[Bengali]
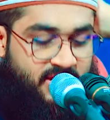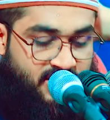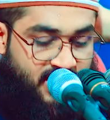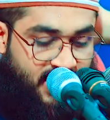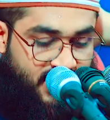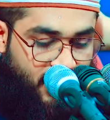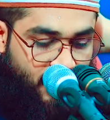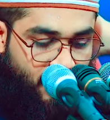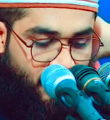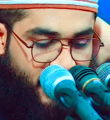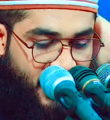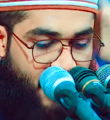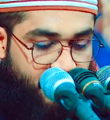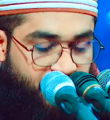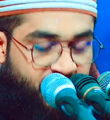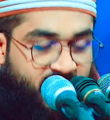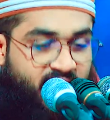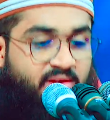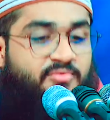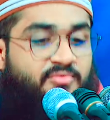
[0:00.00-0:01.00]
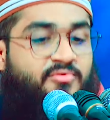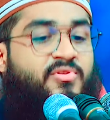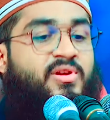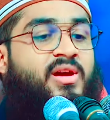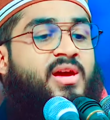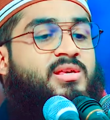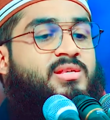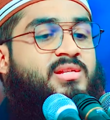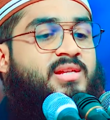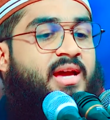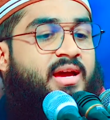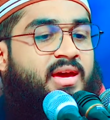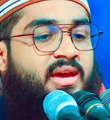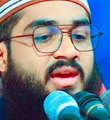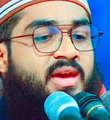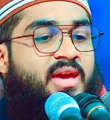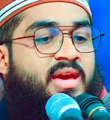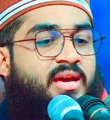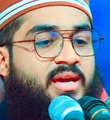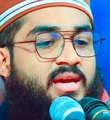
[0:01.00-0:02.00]
যাতে করে আপনাকে ফ্রেশ লাগে
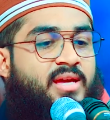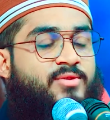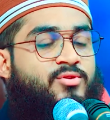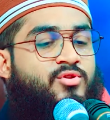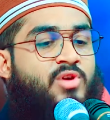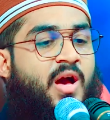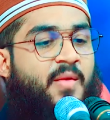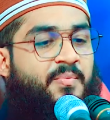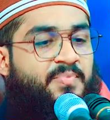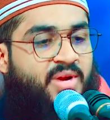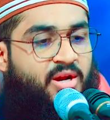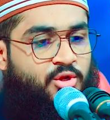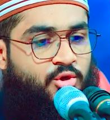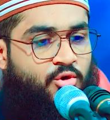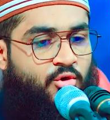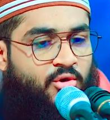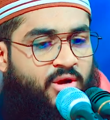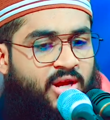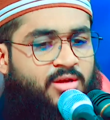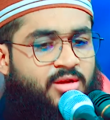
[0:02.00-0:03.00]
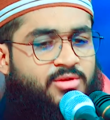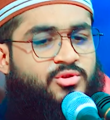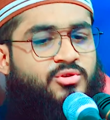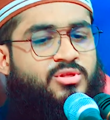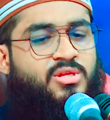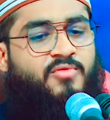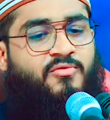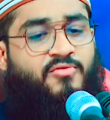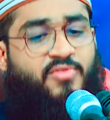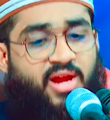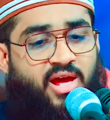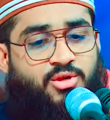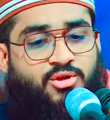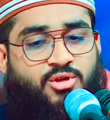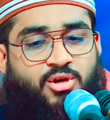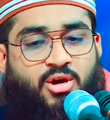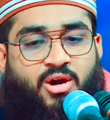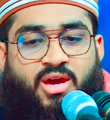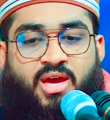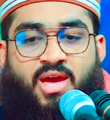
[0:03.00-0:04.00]
কিন্তু আপনার শরীর যদি ফ্রেশ
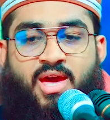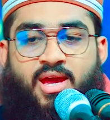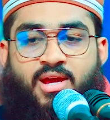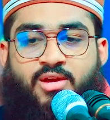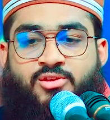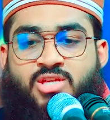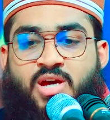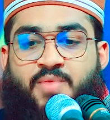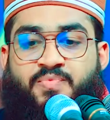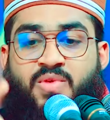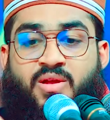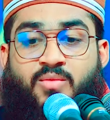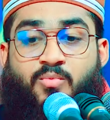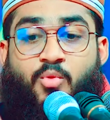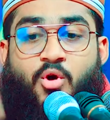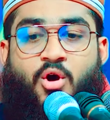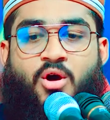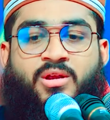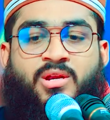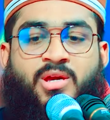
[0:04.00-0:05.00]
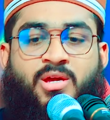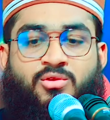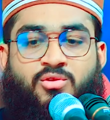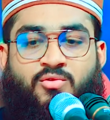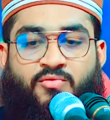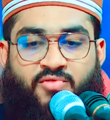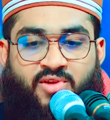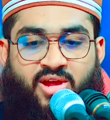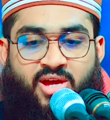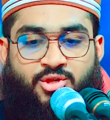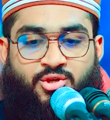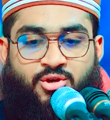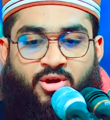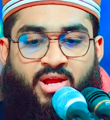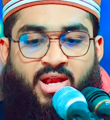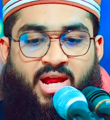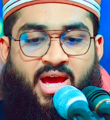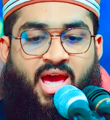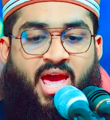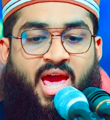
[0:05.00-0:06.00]
হয় কিন্তু আপনার মন কিন্তু ফ্রেশ
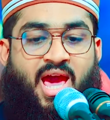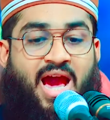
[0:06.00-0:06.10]
হয় না